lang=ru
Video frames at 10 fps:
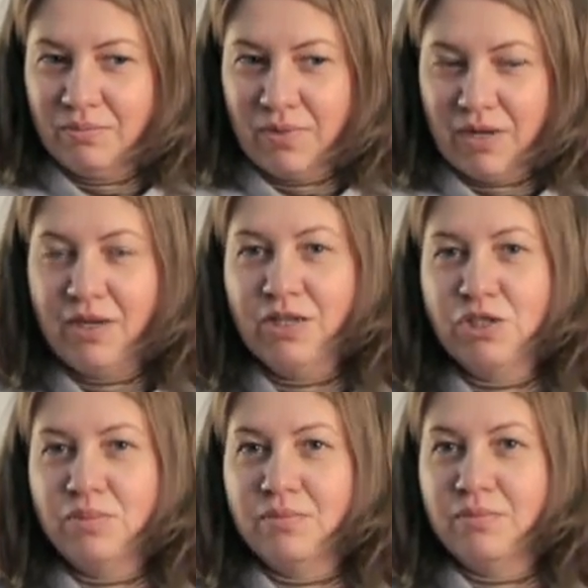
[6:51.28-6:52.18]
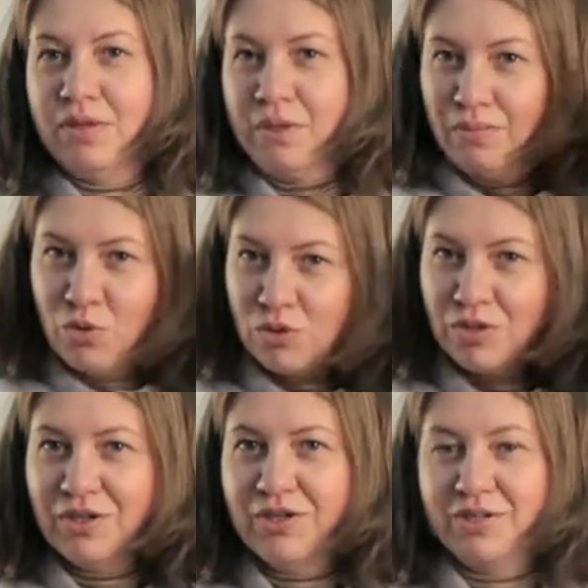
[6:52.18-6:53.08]
организм или
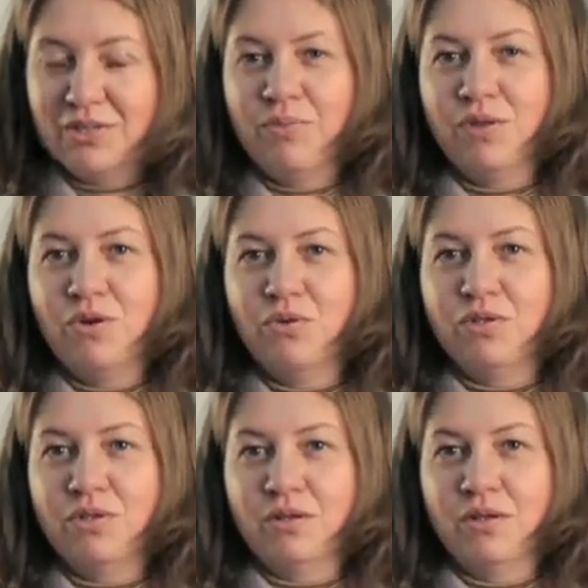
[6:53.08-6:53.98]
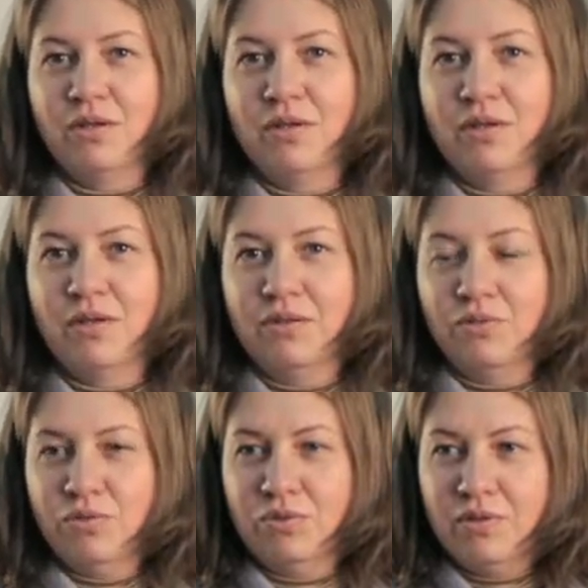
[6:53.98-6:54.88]
мозг сам находит.
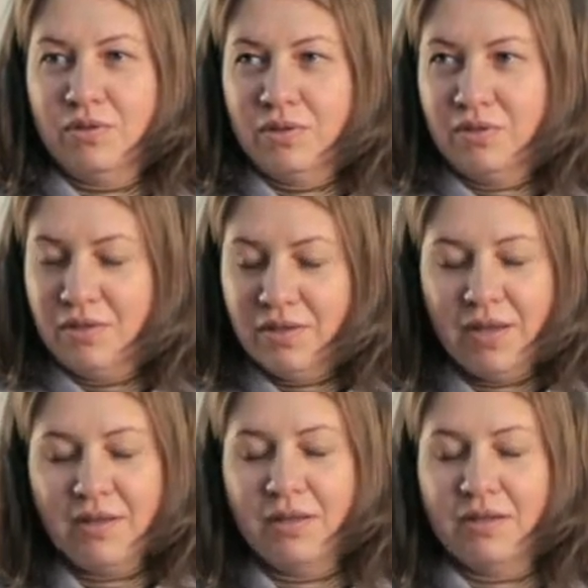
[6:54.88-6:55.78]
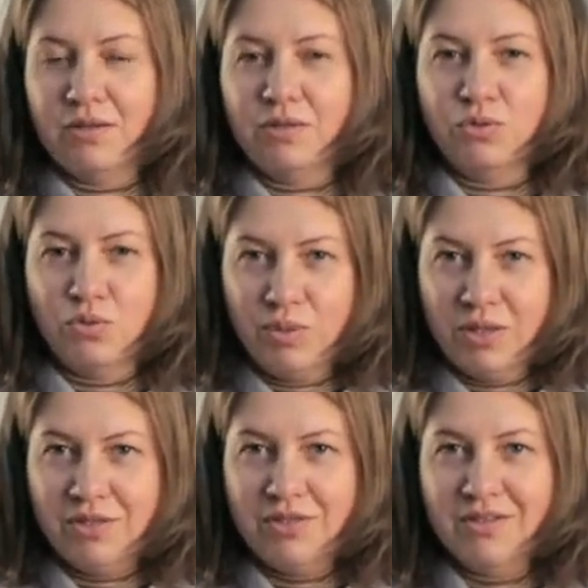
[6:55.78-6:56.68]
То есть не надо
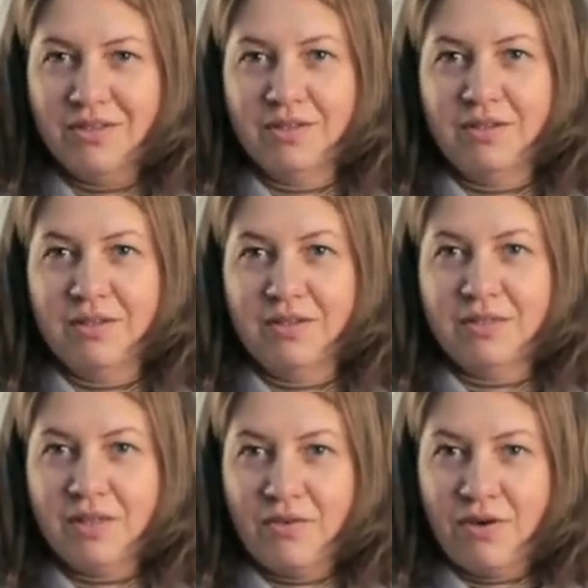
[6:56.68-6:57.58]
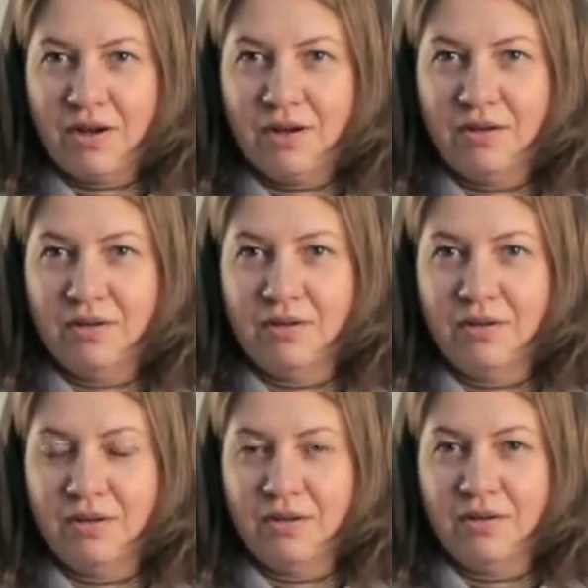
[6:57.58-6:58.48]
зубрить слова
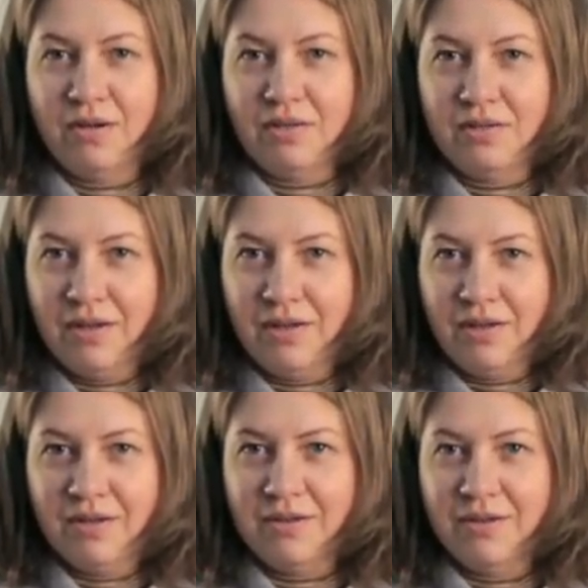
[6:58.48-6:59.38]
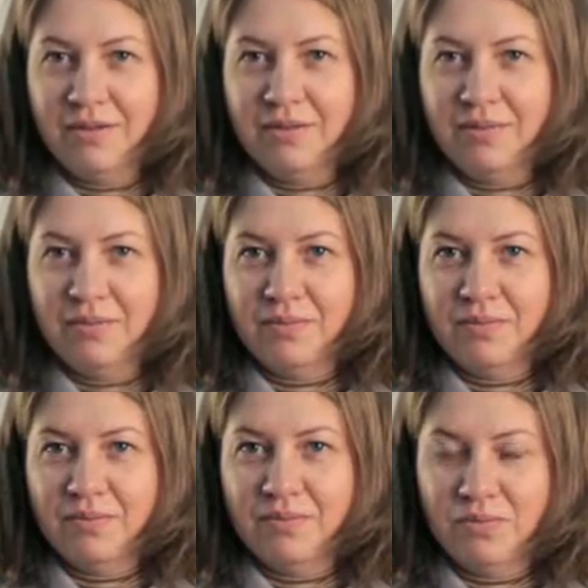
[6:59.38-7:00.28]
отдельно.
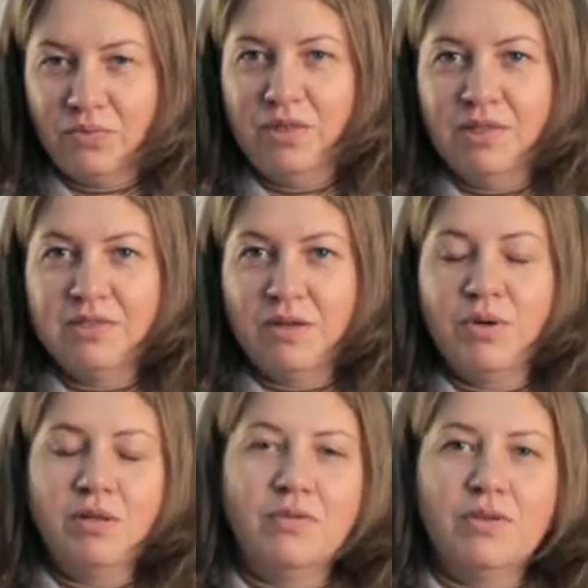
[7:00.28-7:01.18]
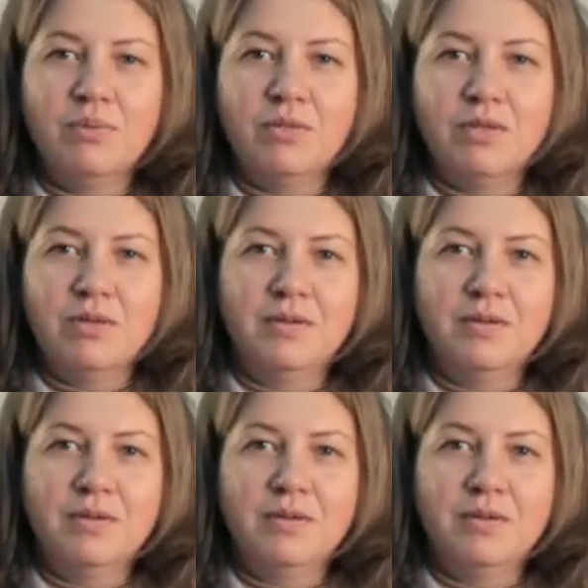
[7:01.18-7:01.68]
Вот это самая главная мысль.